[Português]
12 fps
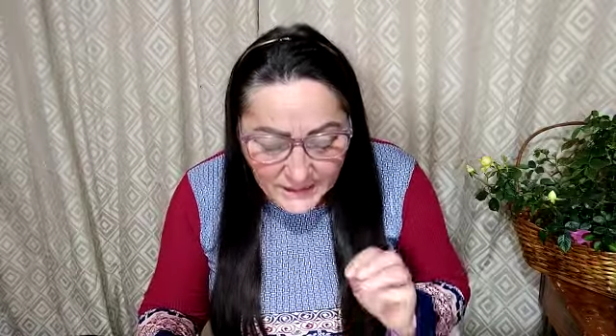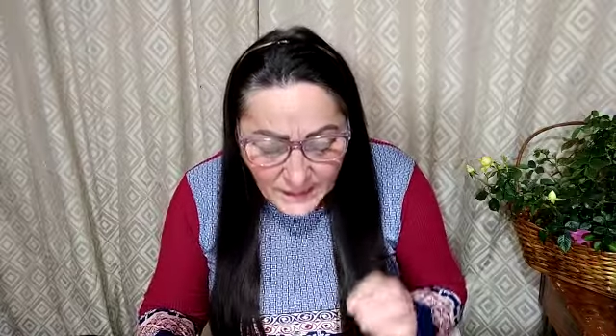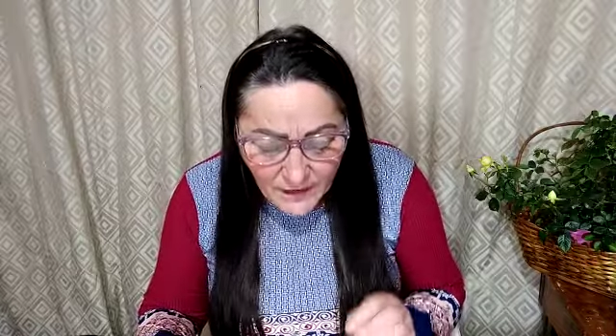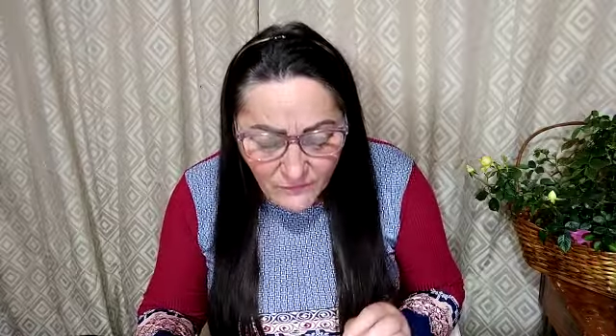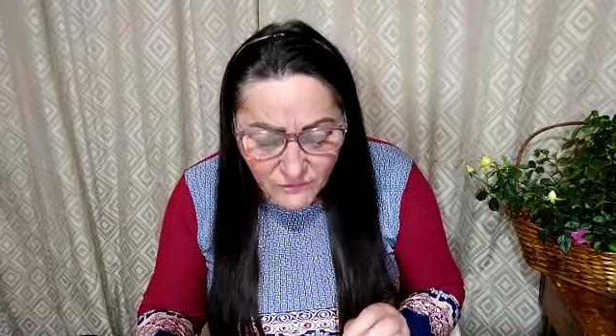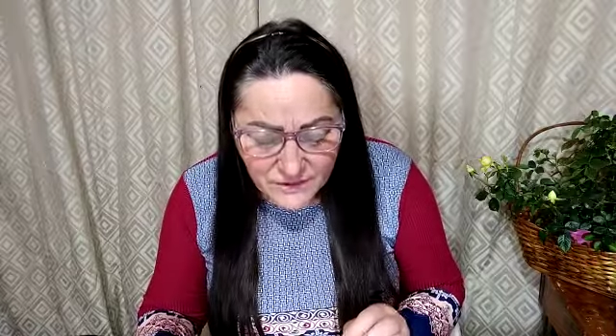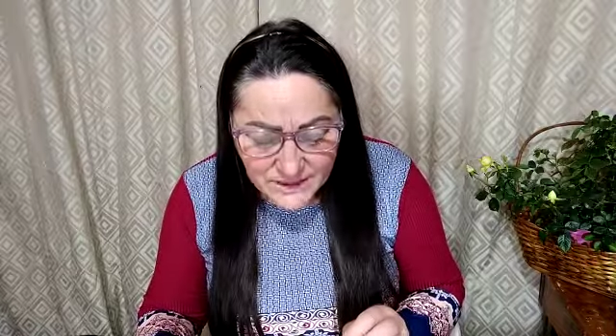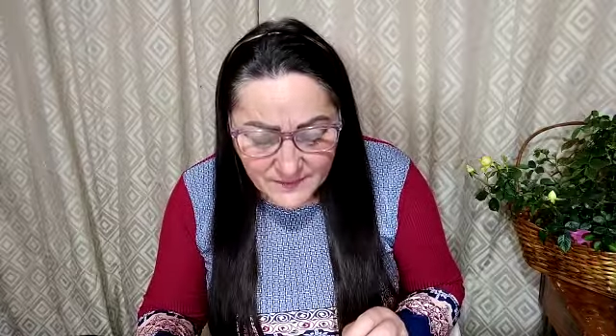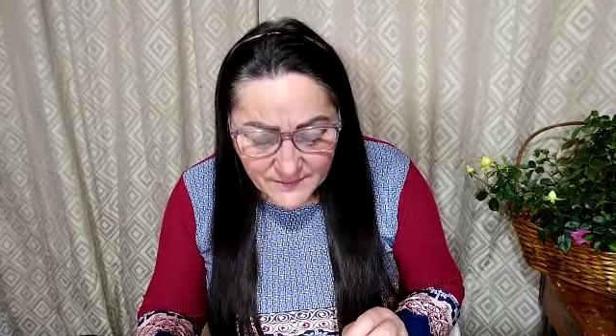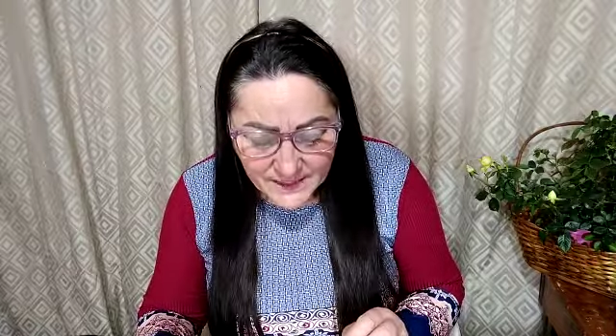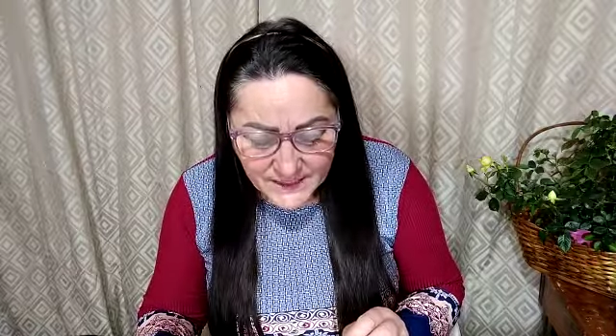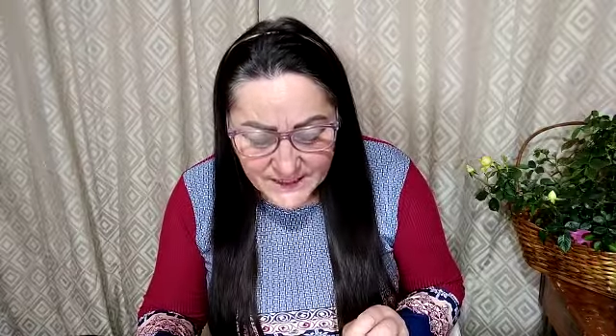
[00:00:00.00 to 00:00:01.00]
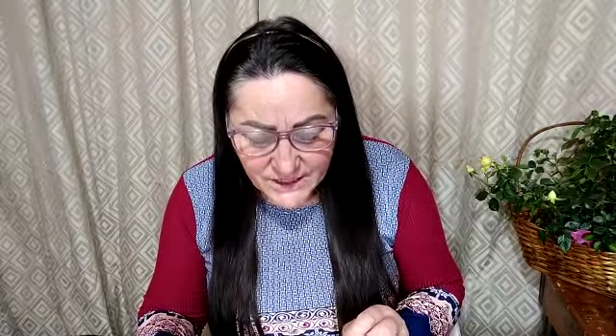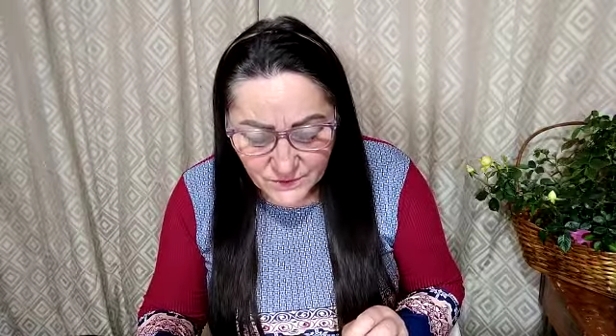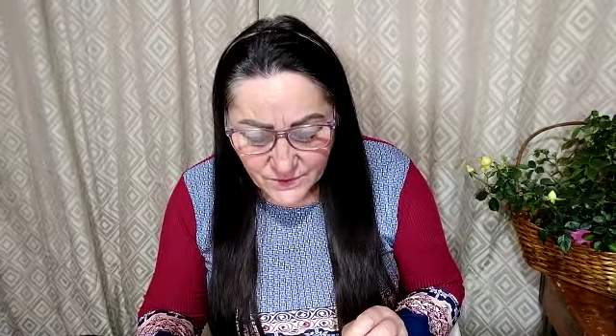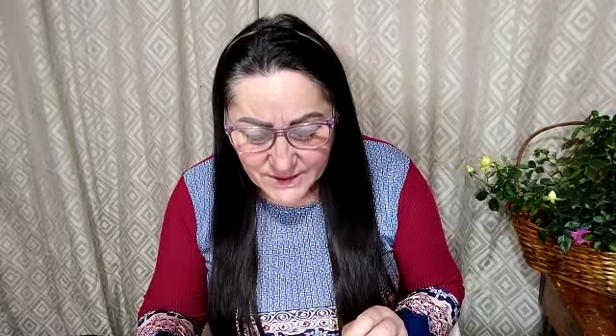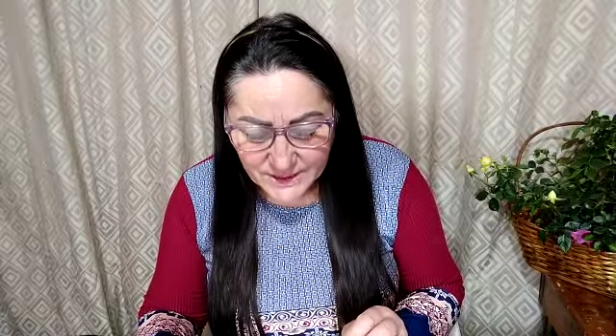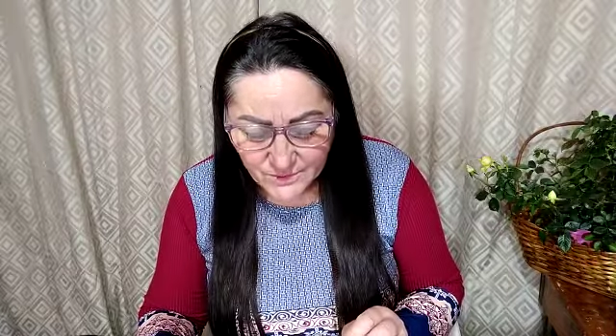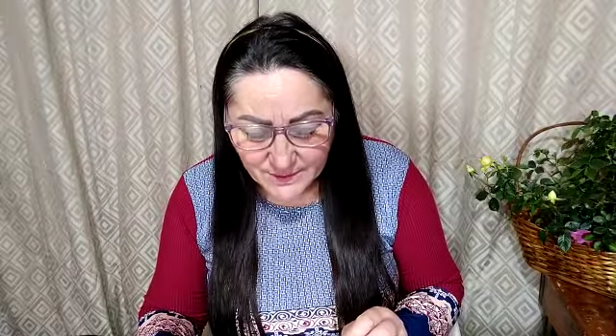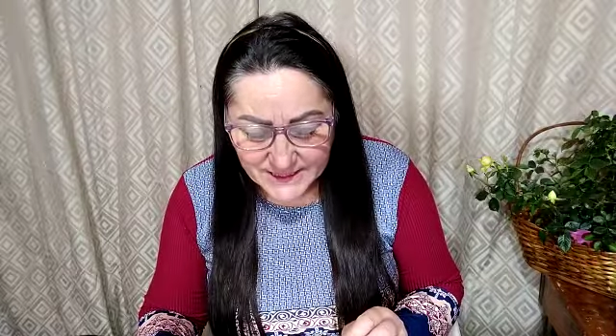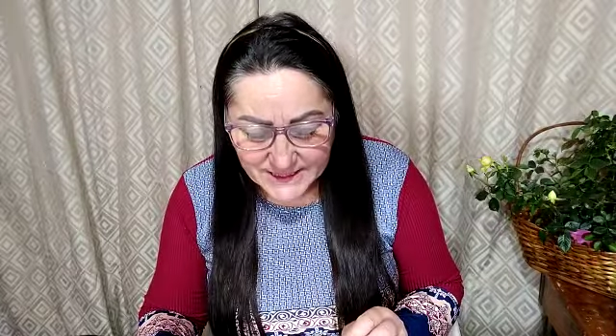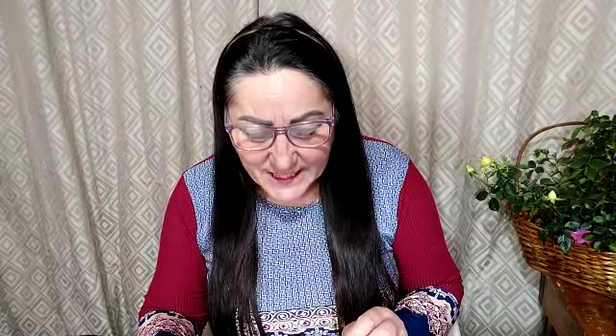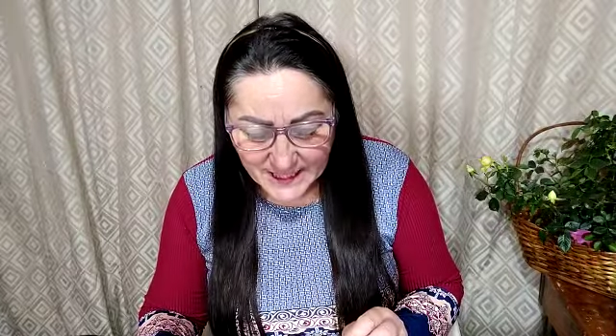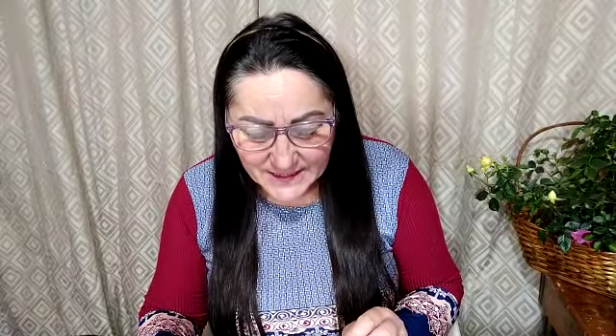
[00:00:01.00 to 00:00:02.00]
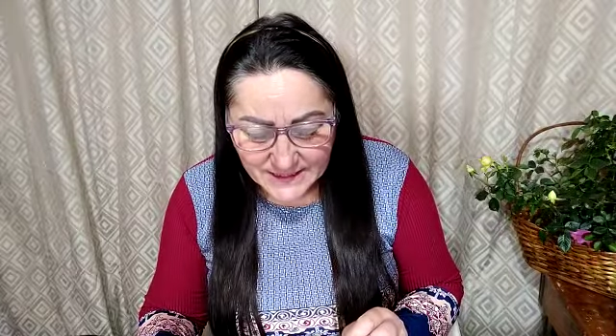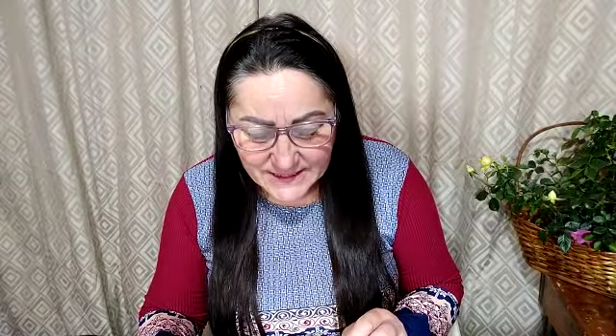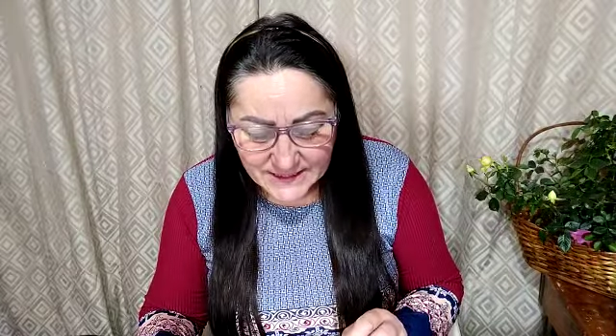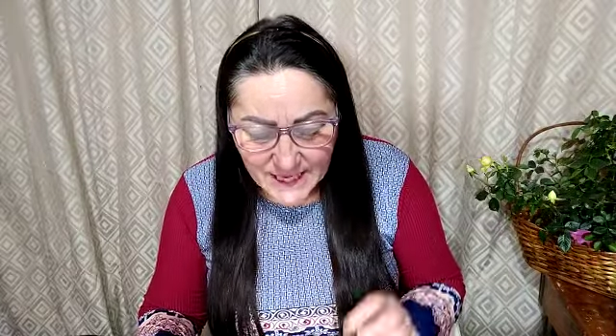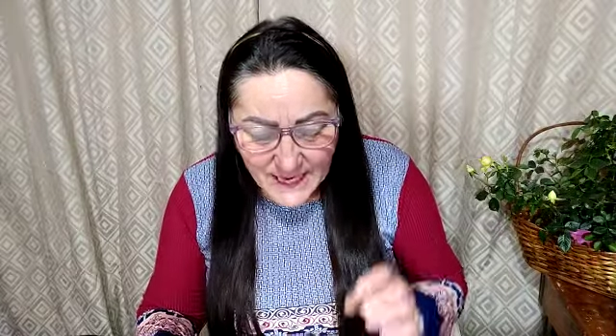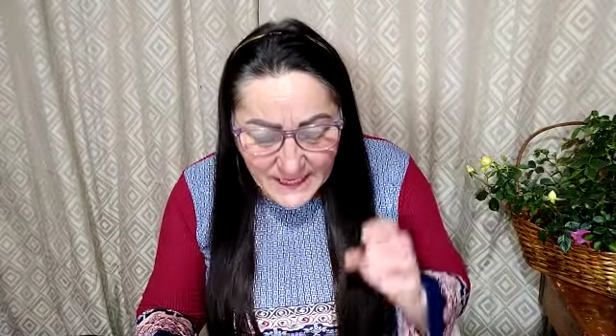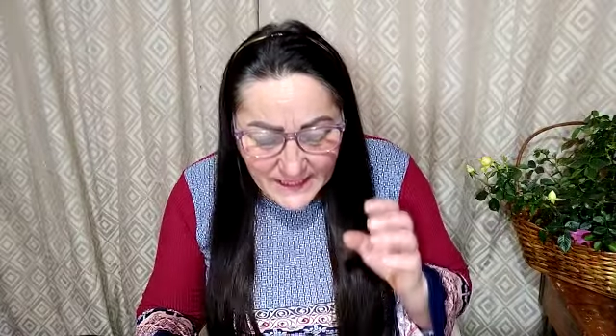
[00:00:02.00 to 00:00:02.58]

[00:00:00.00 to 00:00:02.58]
Não vos lembreis das coisas passadas,